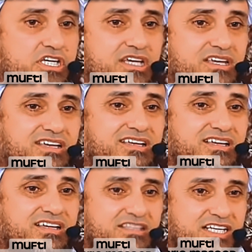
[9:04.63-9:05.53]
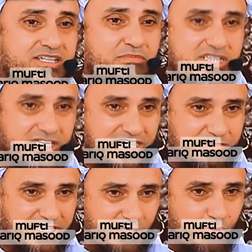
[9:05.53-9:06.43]
चीनी तीन चम्मच
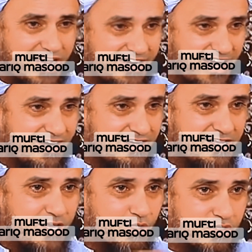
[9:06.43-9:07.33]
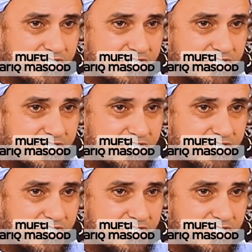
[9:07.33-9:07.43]
हदीस में तीन गुना है ना तो